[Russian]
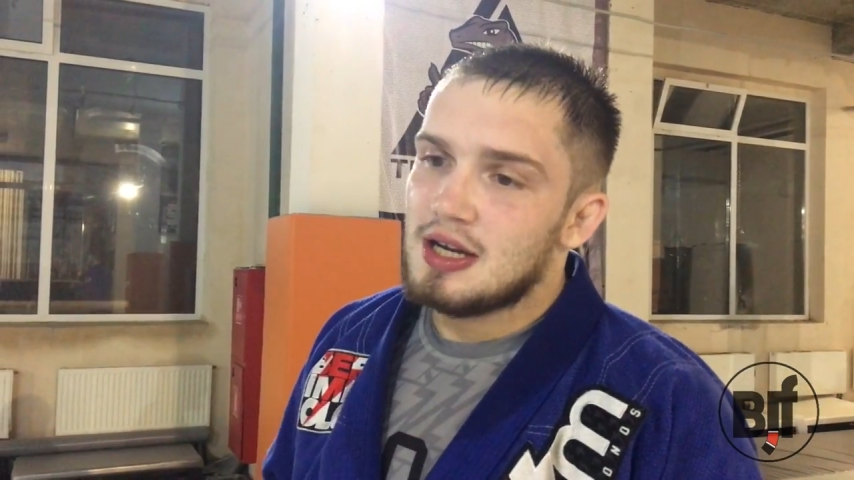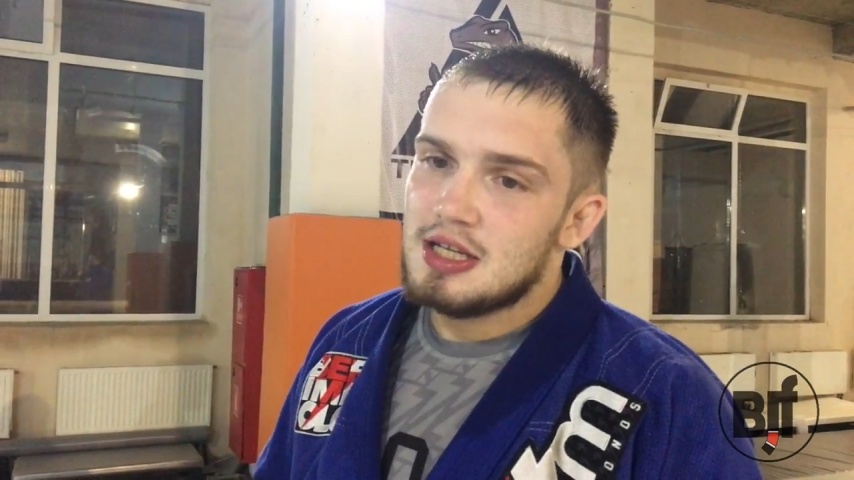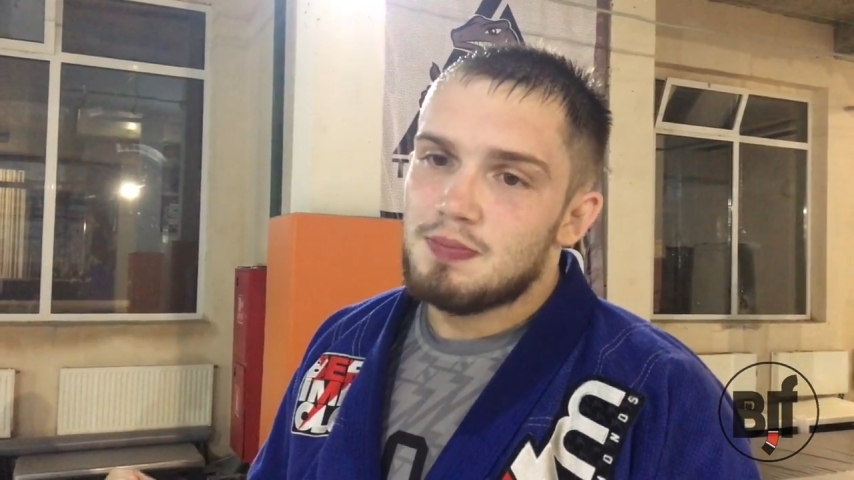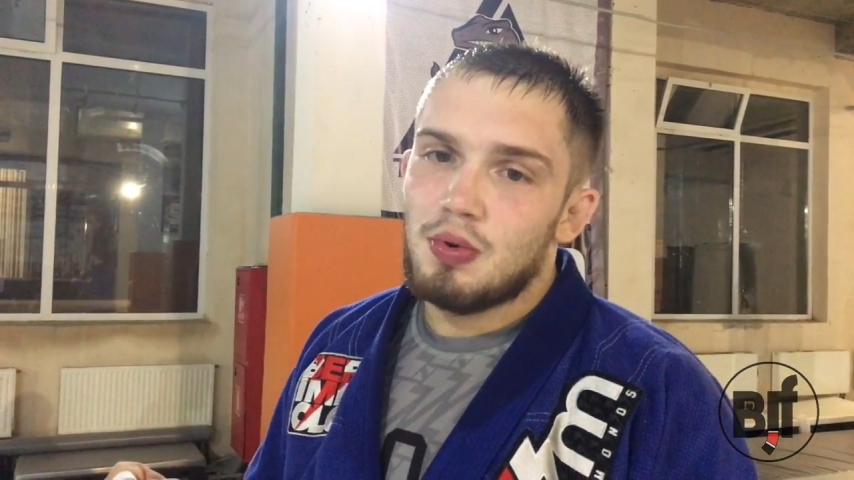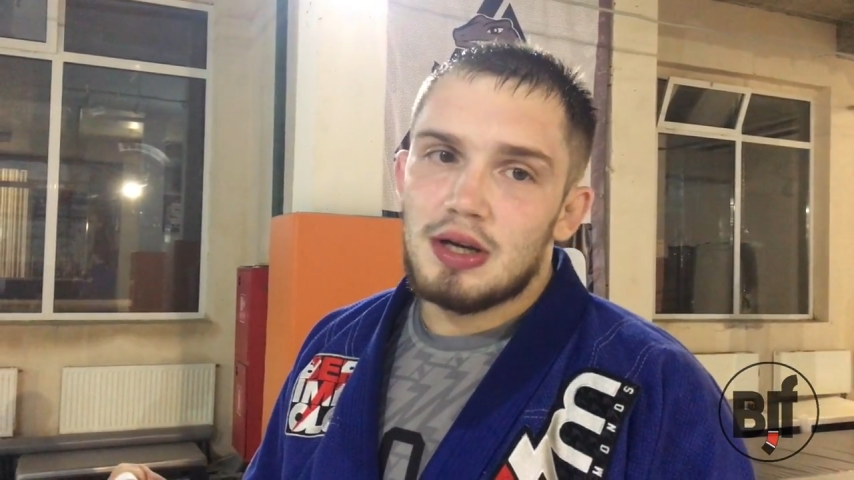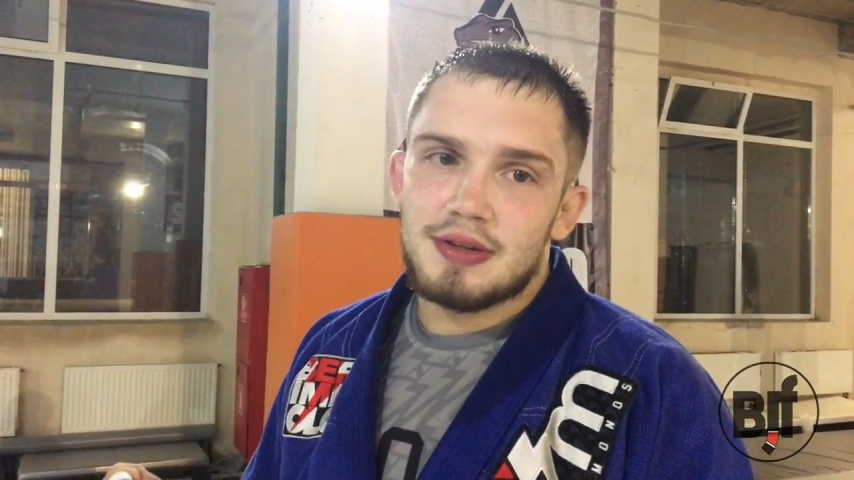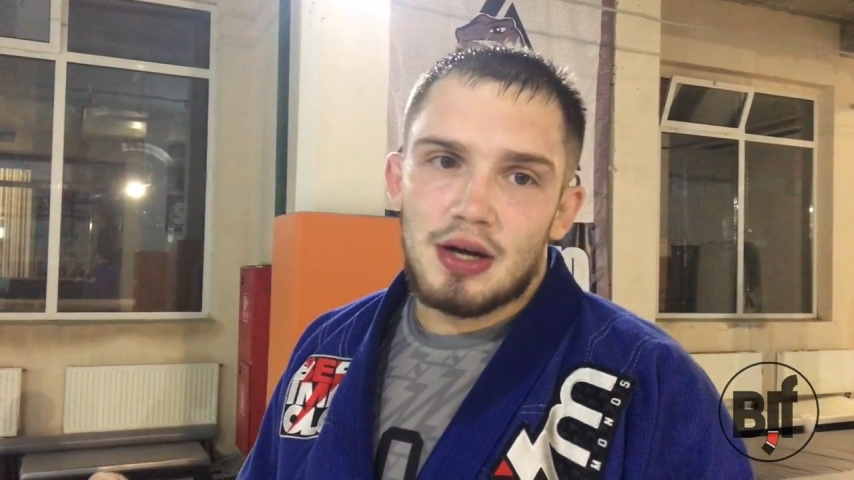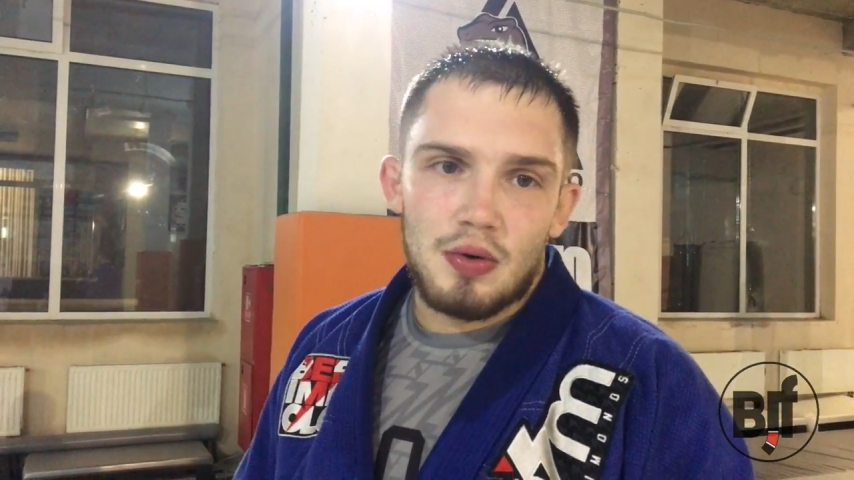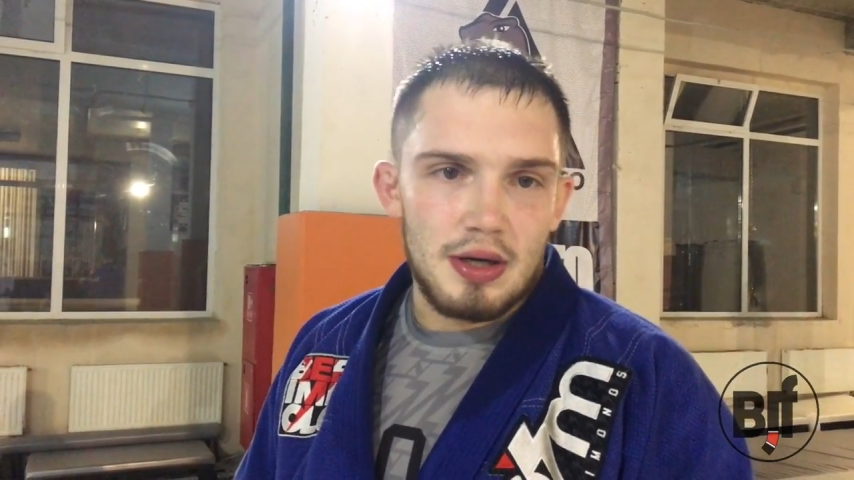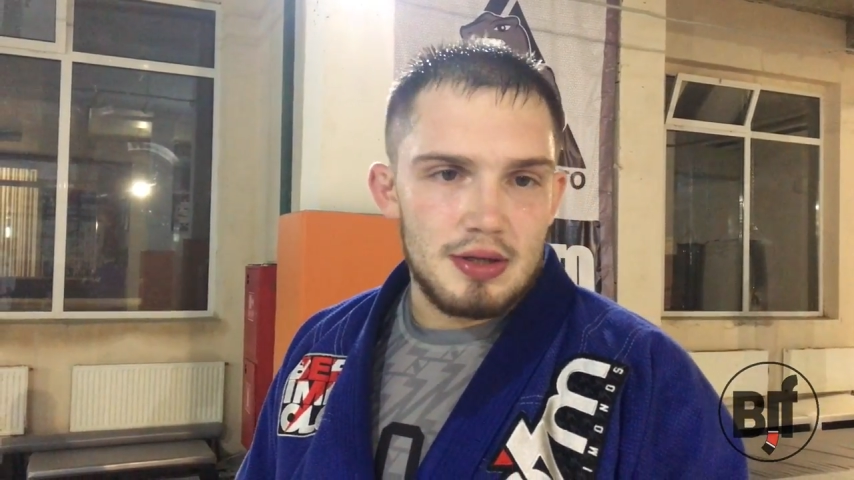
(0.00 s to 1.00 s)
ходить более
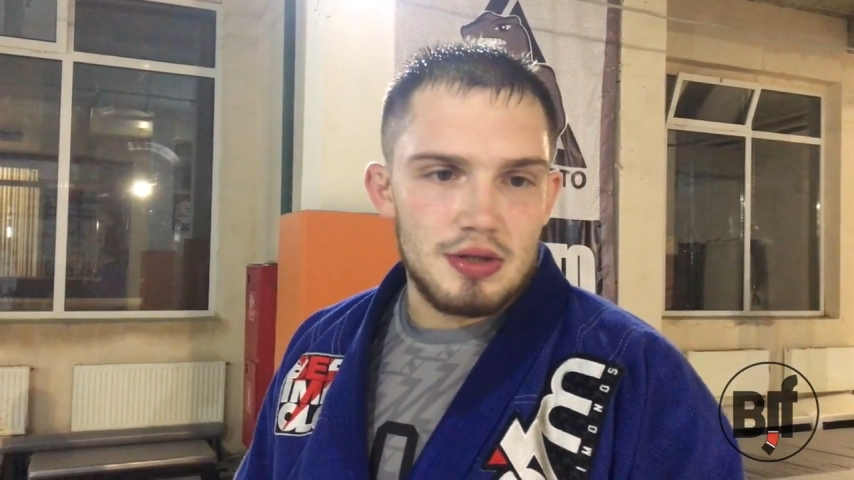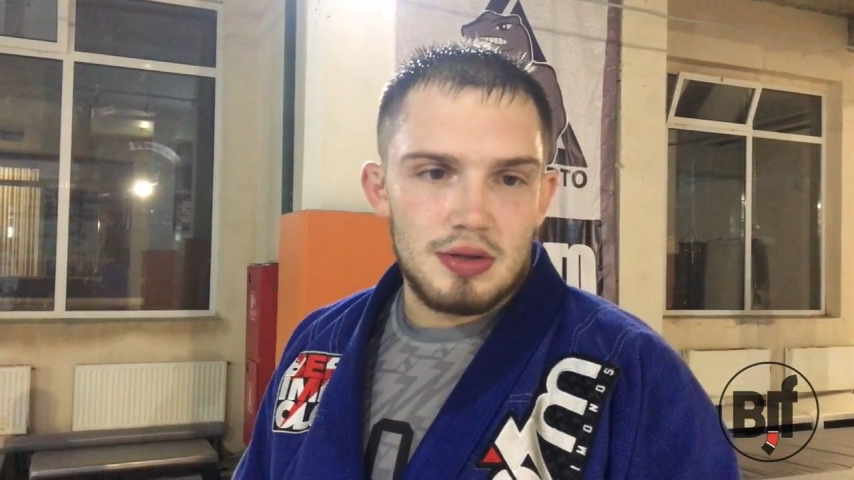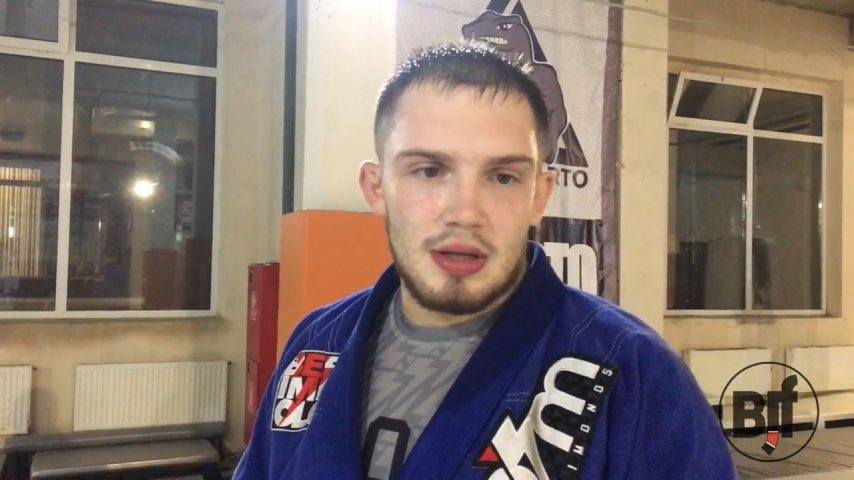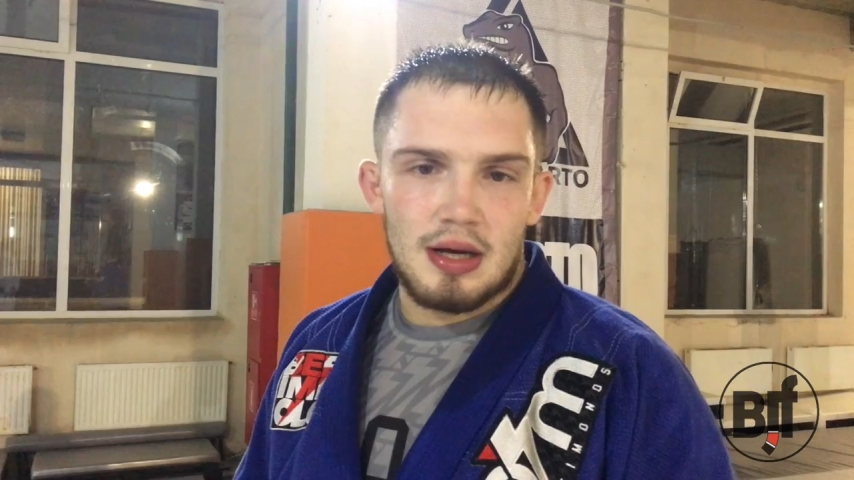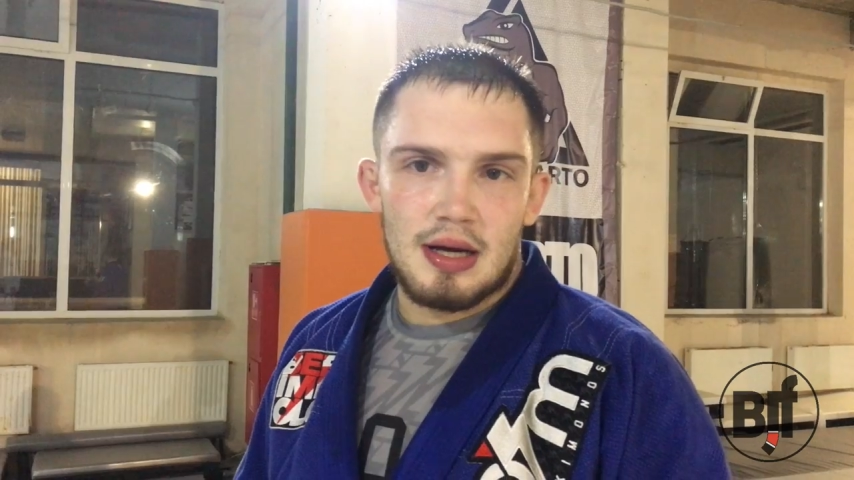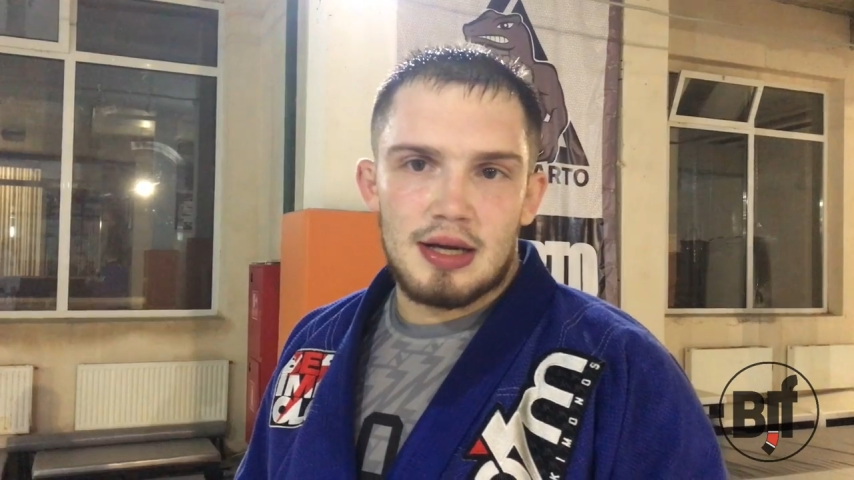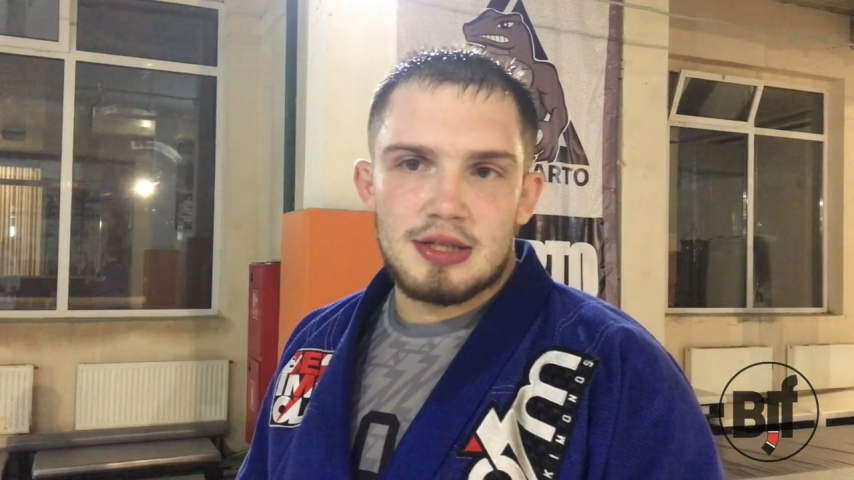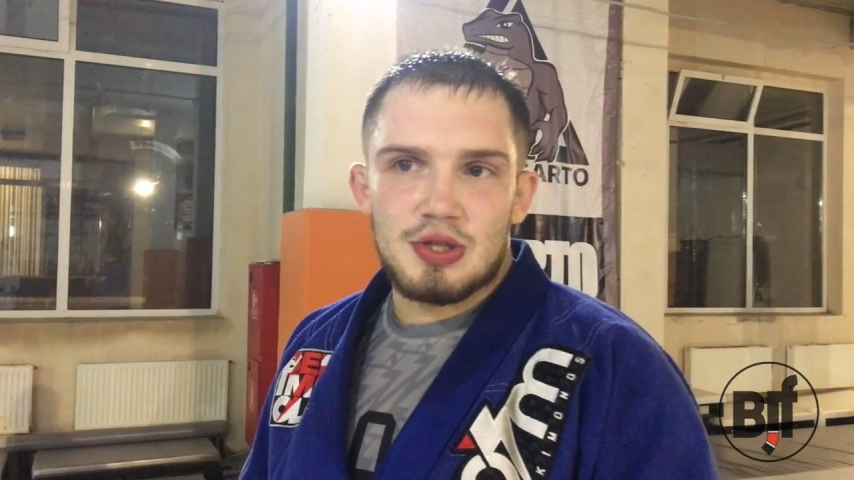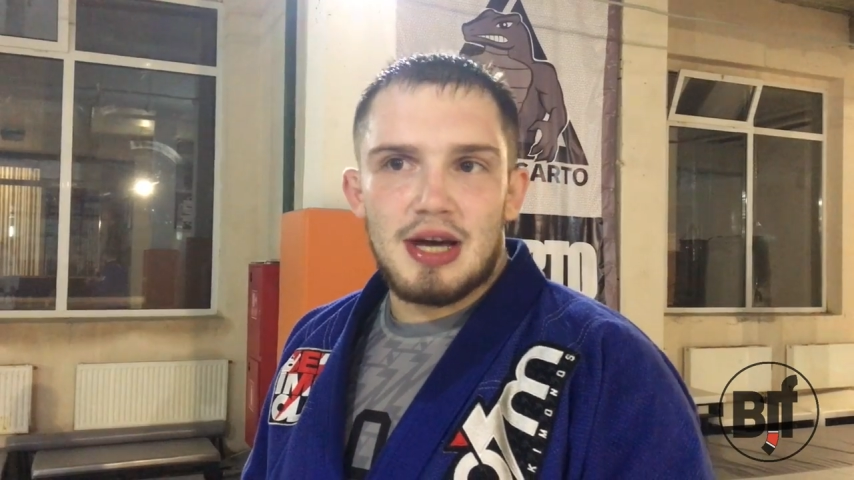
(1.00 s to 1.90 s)
такой э,